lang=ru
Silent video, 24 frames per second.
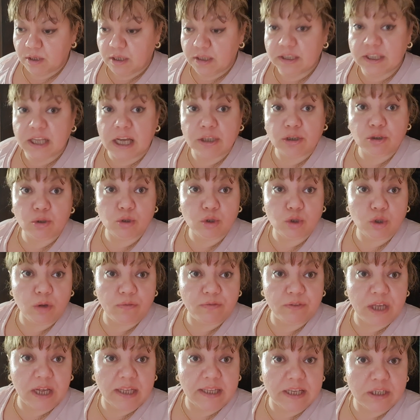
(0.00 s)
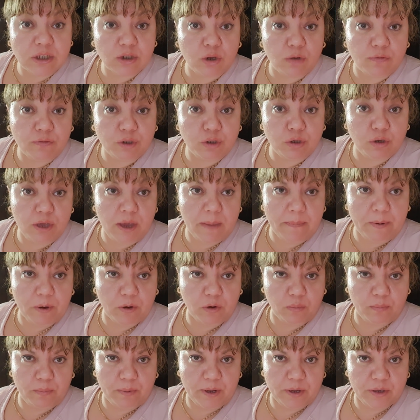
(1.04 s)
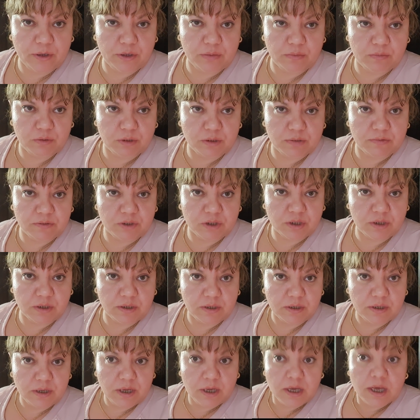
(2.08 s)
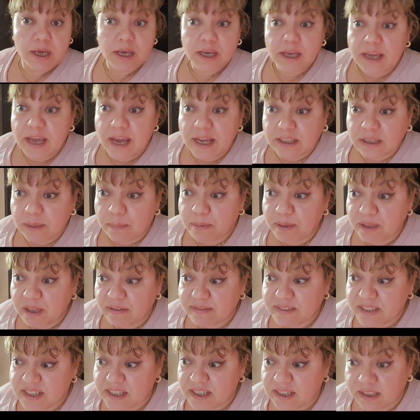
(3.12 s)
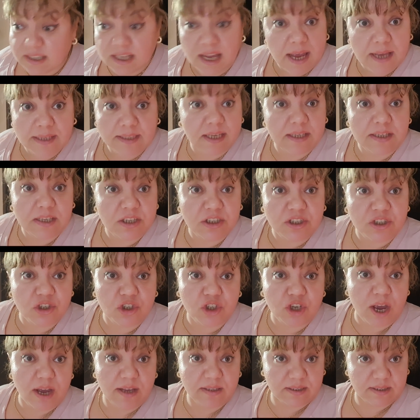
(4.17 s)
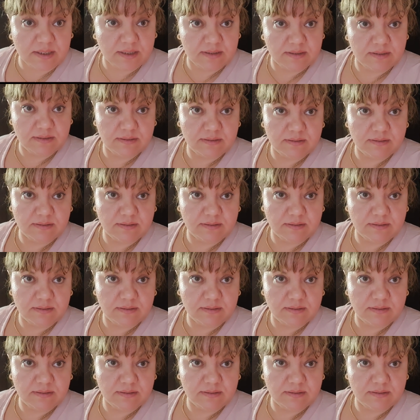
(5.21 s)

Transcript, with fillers: До трусов, до носков все я покупаю ему, девочки. И это было всегда, это не сейчас.